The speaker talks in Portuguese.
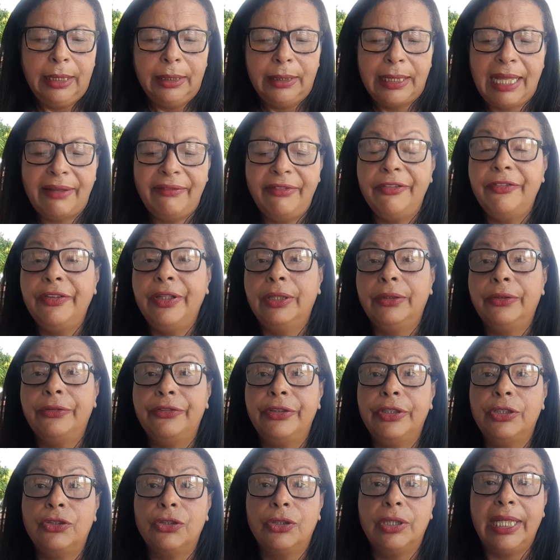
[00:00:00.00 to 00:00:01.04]
Tava vendo o
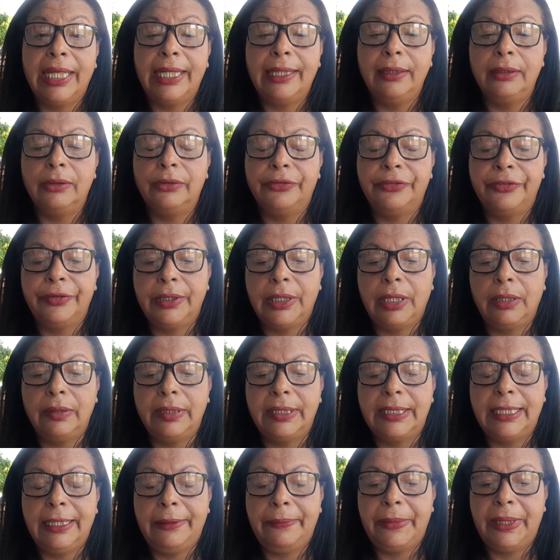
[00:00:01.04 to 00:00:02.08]
vídeo dela do final de
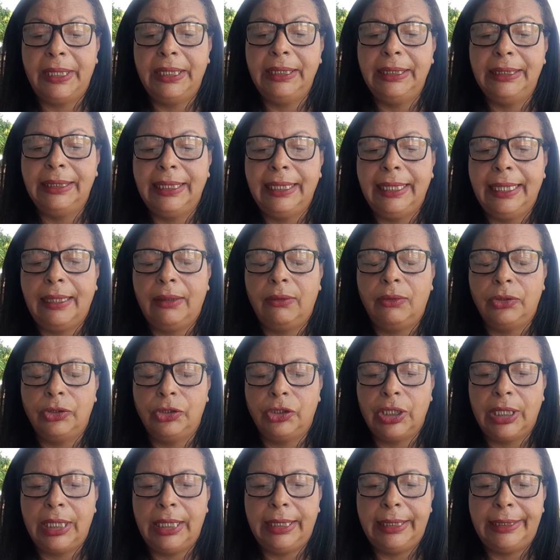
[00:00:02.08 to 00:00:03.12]
semana, né,
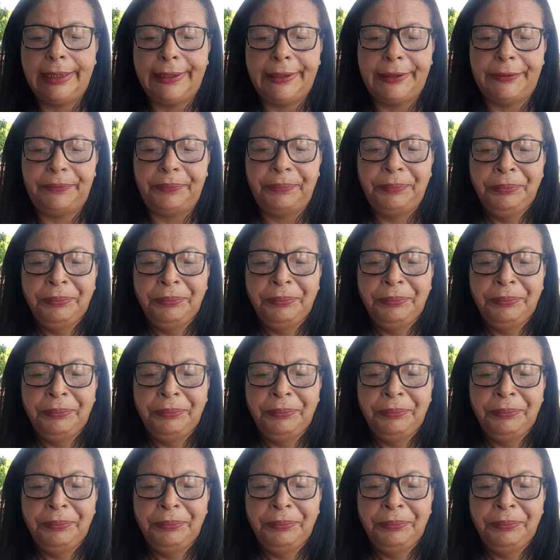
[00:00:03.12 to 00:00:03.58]
onde ela